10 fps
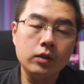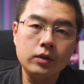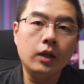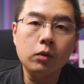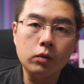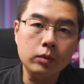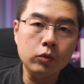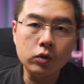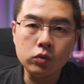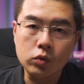360
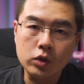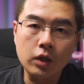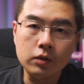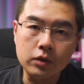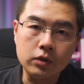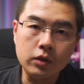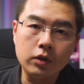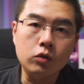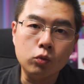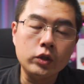模组上的一
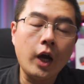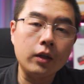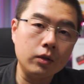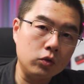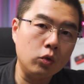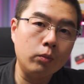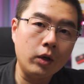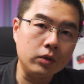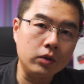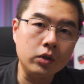些独家的重
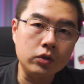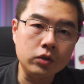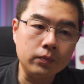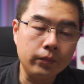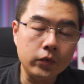磅的特性。